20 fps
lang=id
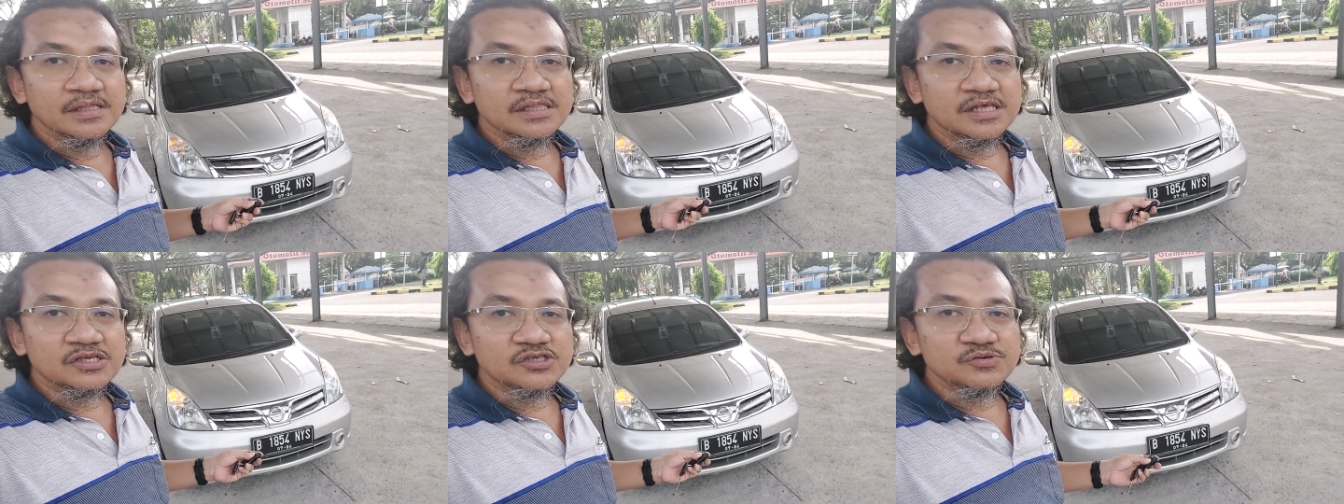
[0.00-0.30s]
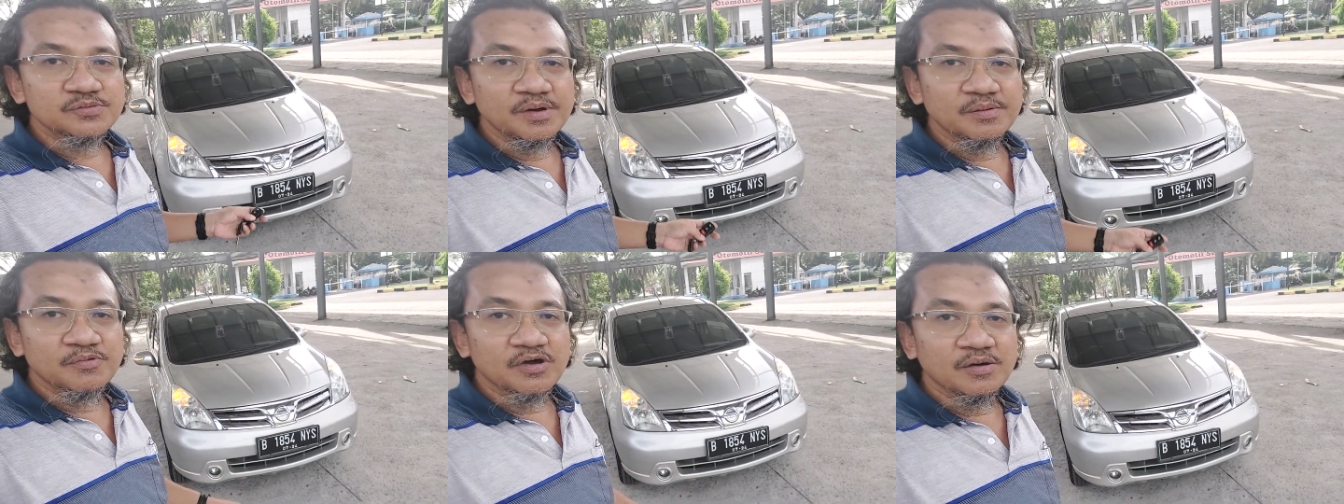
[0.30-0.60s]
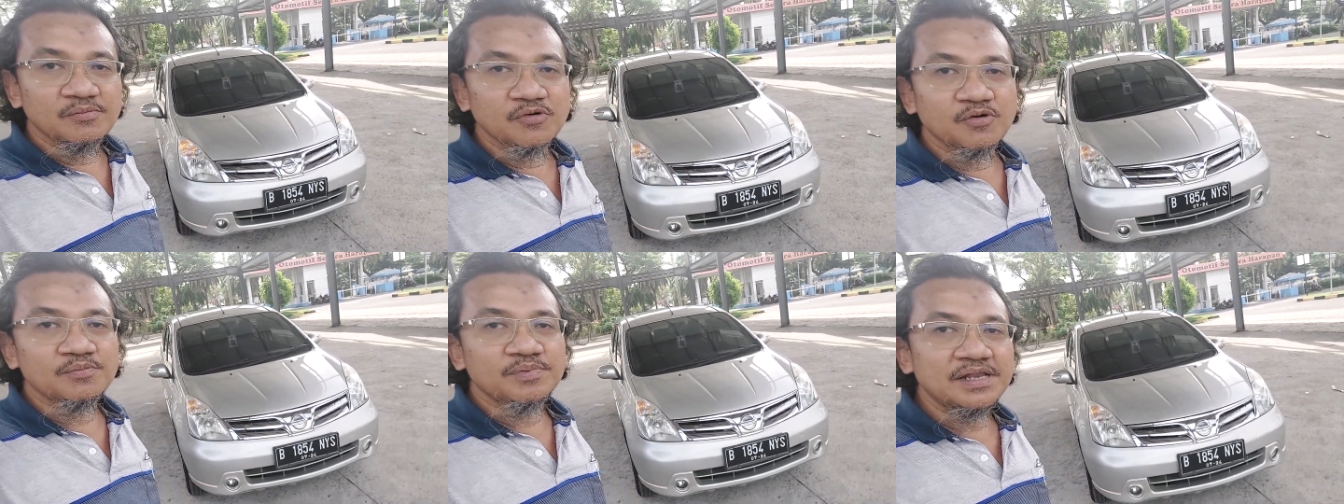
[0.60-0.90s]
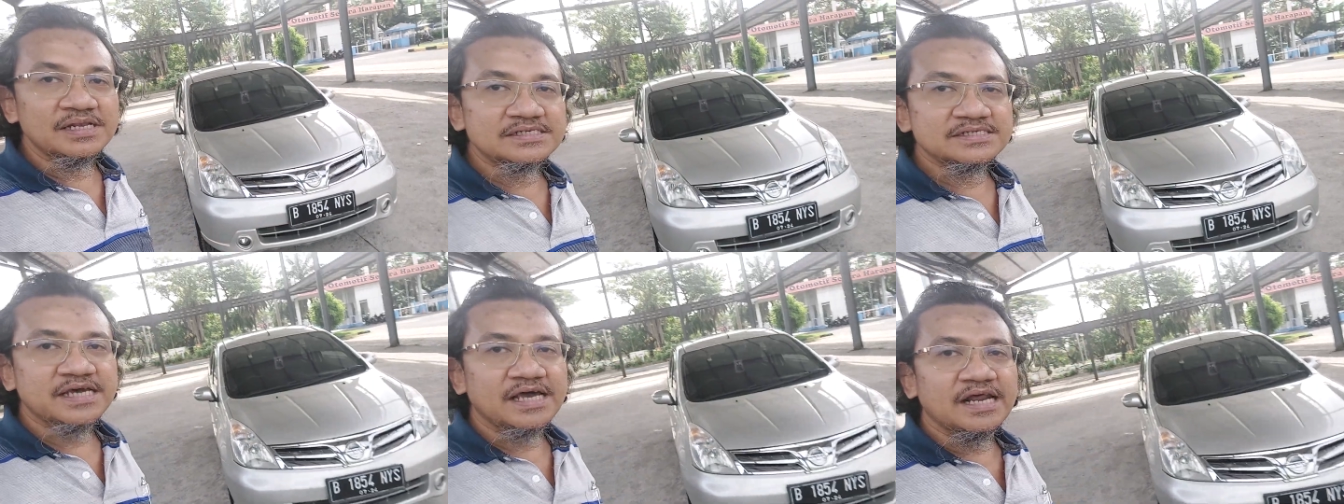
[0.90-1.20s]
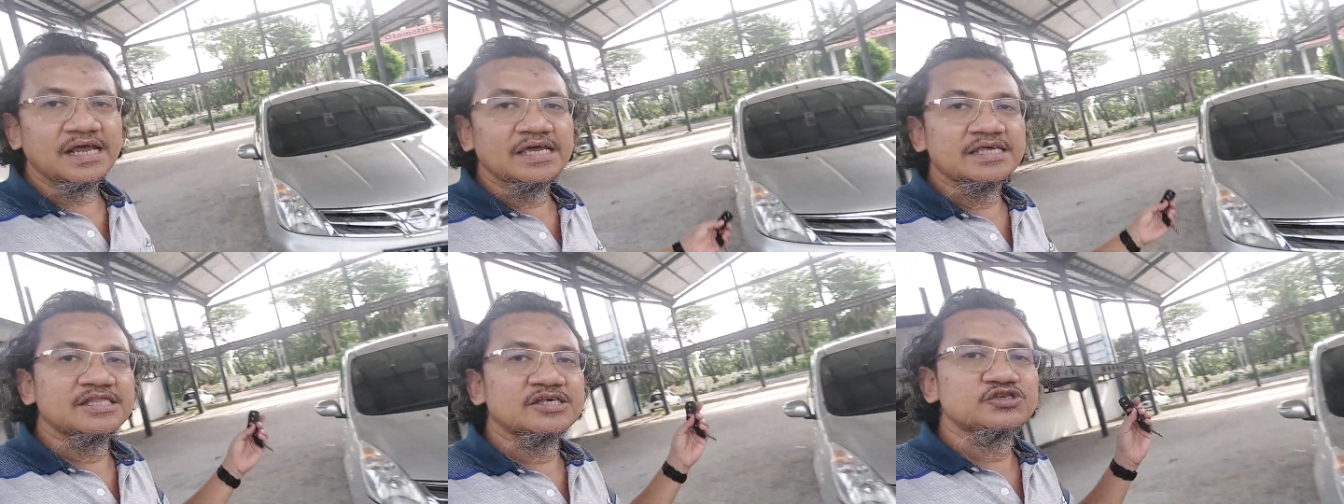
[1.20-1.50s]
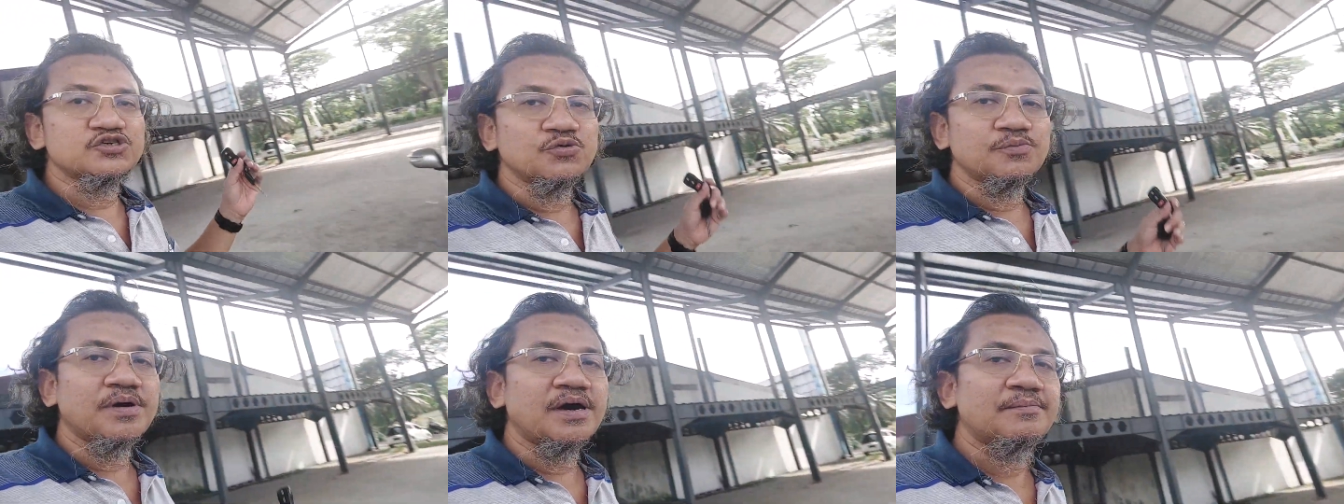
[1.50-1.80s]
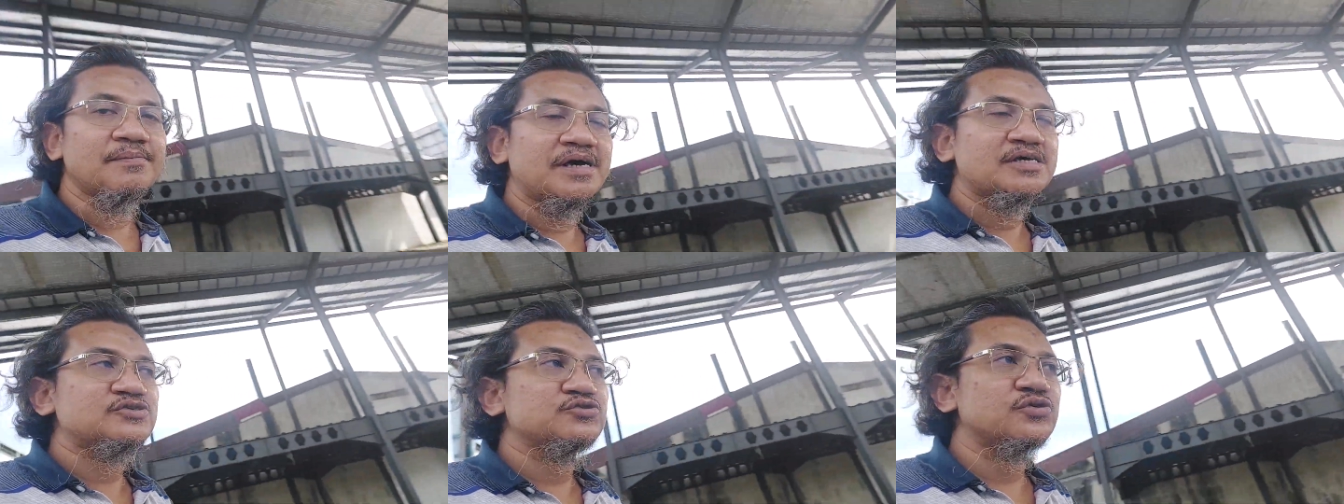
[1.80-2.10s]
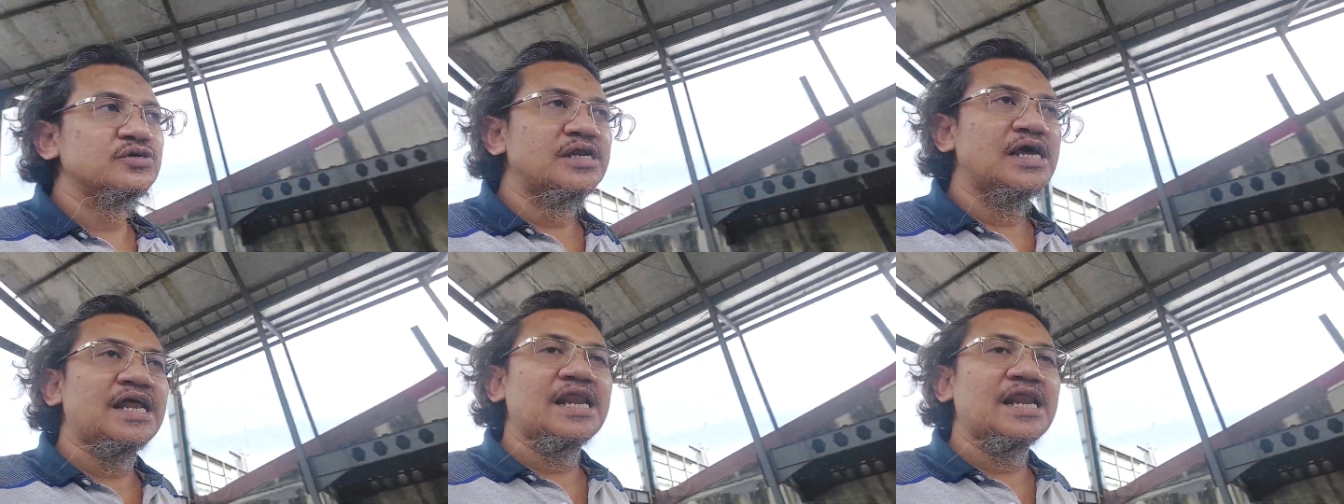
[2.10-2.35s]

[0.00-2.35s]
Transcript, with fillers: kita coba buka mobil sekarang kita coba masuk ke